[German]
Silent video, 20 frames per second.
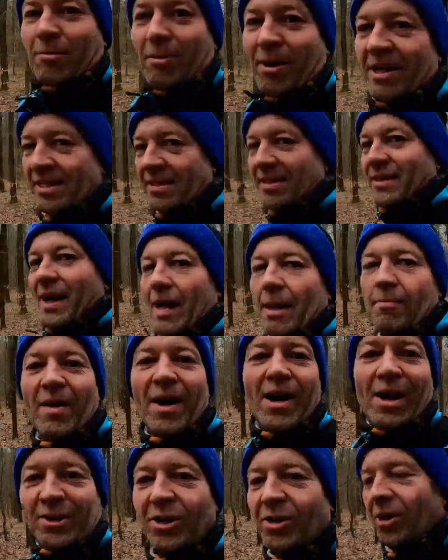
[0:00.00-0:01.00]
quasi einen
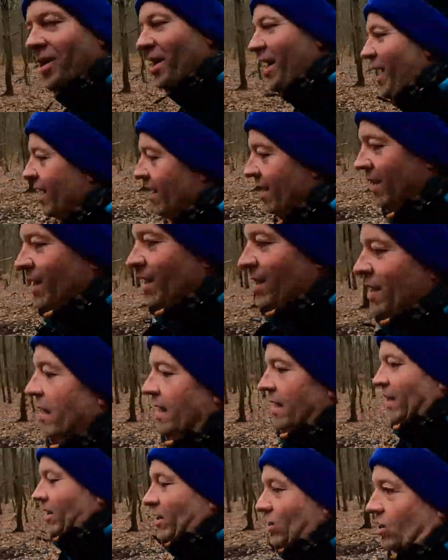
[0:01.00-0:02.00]
Halbmarathon
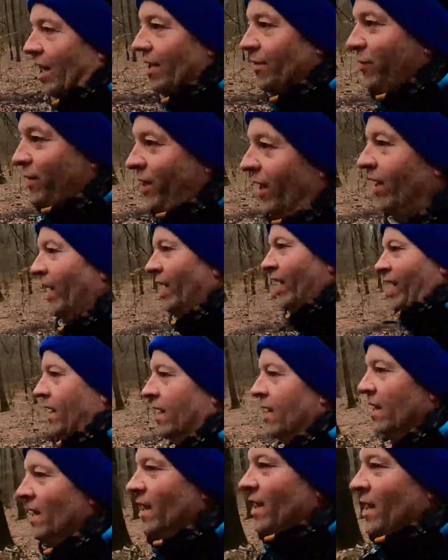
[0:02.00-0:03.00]
geschafft
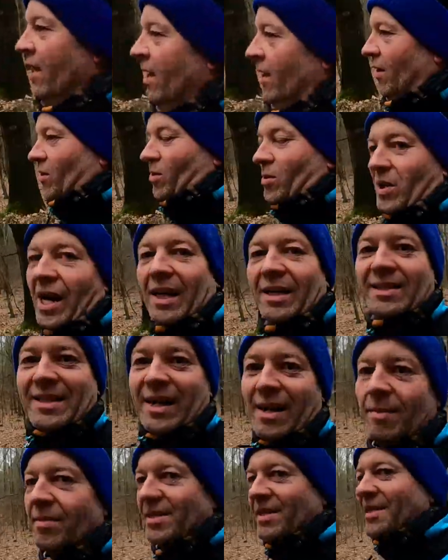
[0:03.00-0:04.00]
und
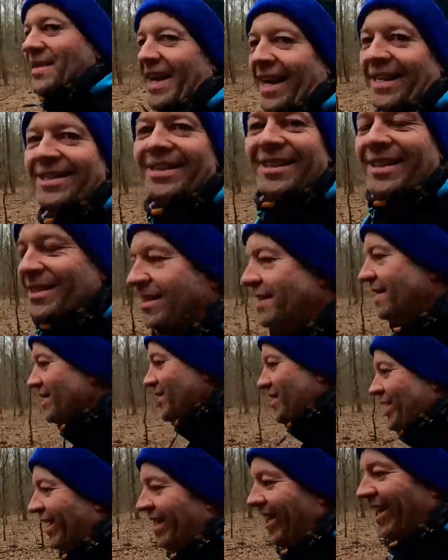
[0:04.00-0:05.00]
langsam ist ein Ende in
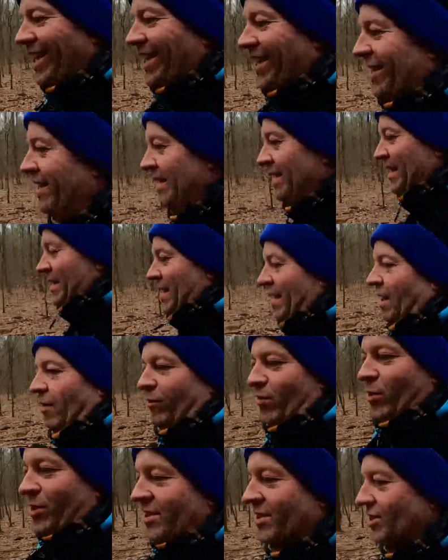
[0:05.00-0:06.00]
Sicht.
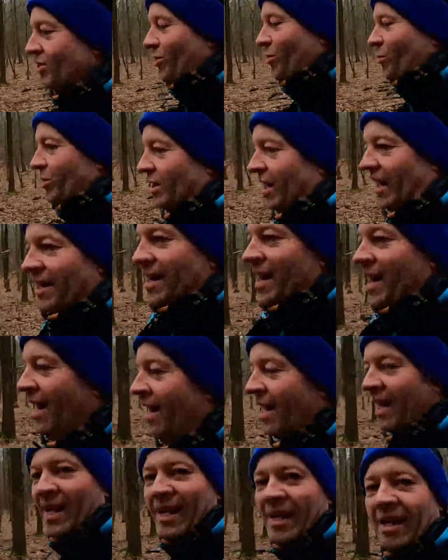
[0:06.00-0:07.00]
Fühlt sich gut an.
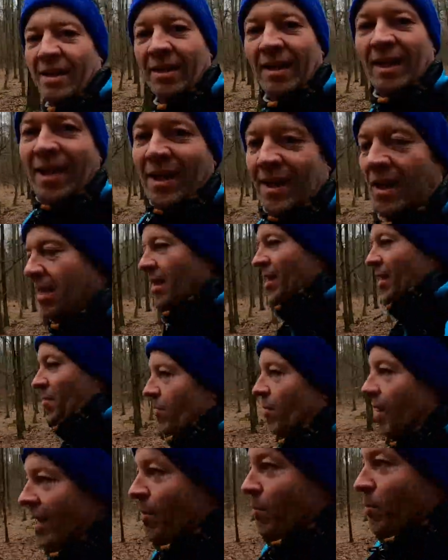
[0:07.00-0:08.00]

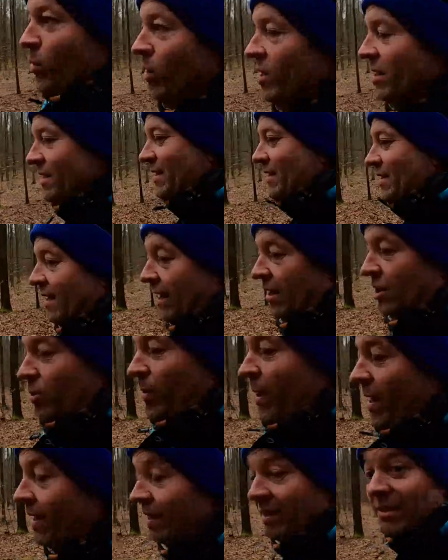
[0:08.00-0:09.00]
Mein Puls, der
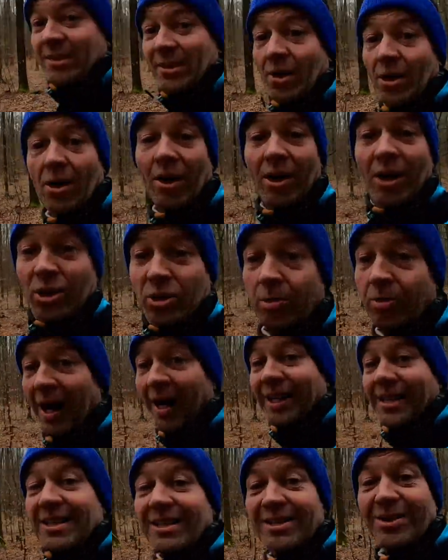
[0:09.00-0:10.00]
schwenkt so,
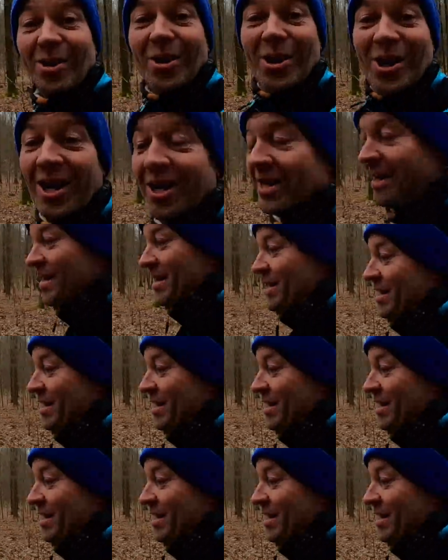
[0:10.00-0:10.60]
schwankt so